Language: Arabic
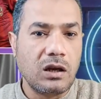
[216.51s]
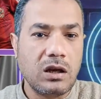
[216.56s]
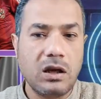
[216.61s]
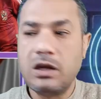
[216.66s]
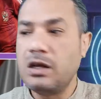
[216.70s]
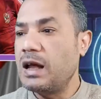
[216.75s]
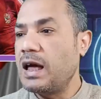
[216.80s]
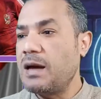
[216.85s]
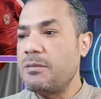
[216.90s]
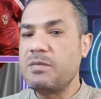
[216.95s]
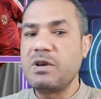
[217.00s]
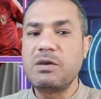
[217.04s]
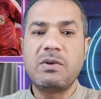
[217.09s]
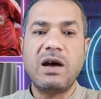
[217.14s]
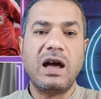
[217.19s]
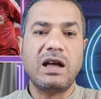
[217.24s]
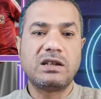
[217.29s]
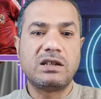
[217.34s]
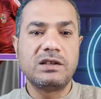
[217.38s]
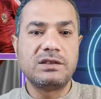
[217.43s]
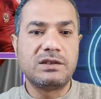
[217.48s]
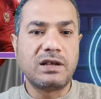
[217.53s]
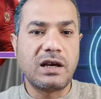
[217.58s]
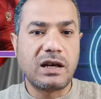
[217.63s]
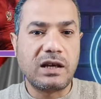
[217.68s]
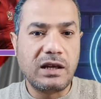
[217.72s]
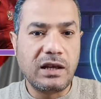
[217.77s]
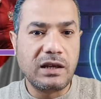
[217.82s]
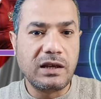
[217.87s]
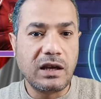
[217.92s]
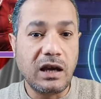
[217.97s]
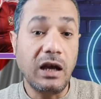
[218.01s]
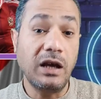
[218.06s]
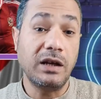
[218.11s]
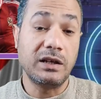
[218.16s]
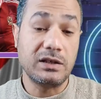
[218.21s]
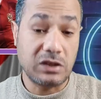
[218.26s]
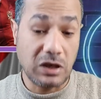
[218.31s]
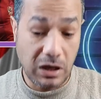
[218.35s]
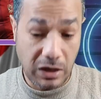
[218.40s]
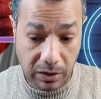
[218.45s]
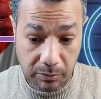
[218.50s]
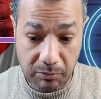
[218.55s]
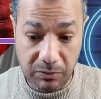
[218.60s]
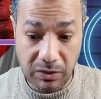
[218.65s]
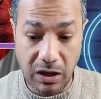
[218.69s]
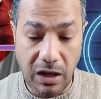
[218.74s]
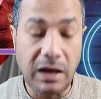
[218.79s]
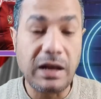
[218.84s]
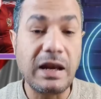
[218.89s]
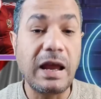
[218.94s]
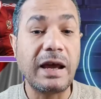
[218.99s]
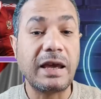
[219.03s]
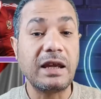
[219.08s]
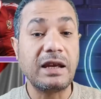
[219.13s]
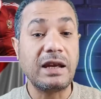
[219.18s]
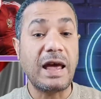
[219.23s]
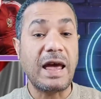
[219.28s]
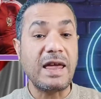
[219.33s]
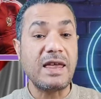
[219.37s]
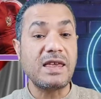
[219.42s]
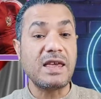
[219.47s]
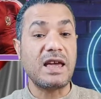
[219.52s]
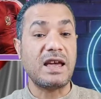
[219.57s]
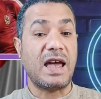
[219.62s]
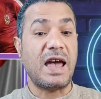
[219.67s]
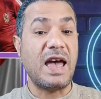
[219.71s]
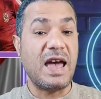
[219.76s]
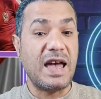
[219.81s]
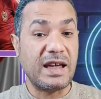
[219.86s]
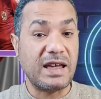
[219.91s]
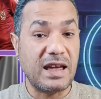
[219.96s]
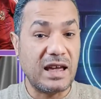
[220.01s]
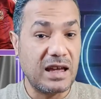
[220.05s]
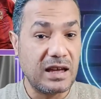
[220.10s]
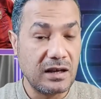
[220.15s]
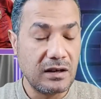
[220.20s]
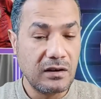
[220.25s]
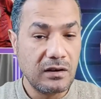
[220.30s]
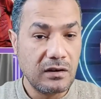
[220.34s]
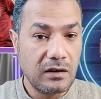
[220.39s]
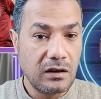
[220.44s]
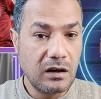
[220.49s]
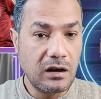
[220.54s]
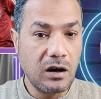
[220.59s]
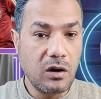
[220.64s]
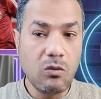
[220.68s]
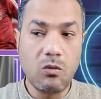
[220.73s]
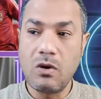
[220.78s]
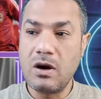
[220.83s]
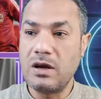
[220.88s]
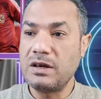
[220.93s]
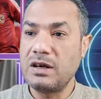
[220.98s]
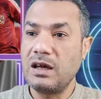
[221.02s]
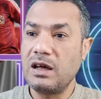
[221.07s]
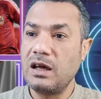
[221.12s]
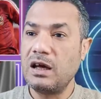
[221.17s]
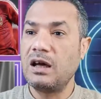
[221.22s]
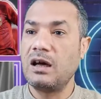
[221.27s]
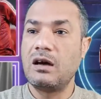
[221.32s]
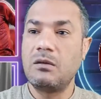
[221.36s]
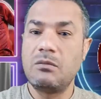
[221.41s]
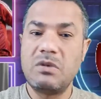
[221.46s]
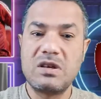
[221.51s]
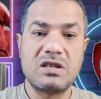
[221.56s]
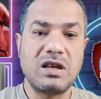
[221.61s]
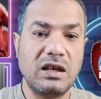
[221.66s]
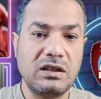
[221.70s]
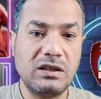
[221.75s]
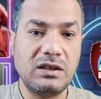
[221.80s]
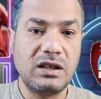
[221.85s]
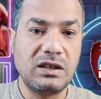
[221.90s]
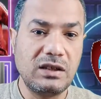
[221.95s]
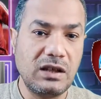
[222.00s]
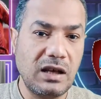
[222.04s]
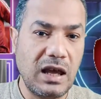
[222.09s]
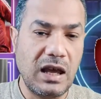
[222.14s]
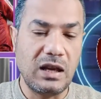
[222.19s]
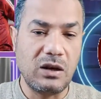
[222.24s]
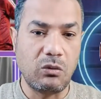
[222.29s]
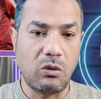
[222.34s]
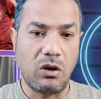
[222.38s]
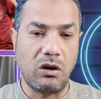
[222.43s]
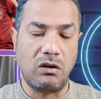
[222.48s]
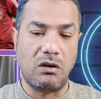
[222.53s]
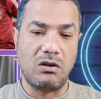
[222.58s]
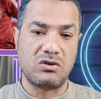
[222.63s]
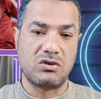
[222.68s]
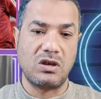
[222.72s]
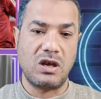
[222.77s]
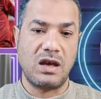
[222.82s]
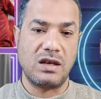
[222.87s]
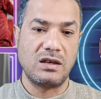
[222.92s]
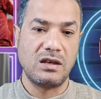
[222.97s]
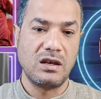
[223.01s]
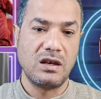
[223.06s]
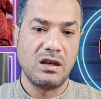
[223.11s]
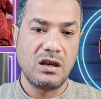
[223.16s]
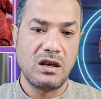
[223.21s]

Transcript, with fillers: الامن بعت للداخليه احنا ساهمنا لكن اي حاجه هو انا بساعد النادي الاهلي وخلاص يعني.